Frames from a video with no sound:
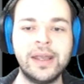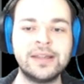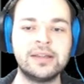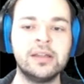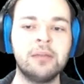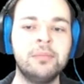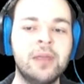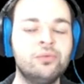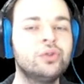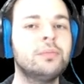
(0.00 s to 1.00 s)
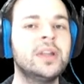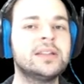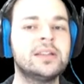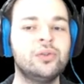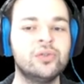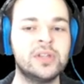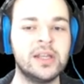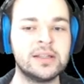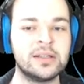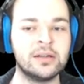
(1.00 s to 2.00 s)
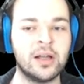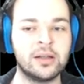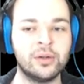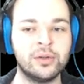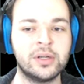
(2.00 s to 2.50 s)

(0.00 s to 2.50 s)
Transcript: Eskiden mevcut manasının %50'sini kalkan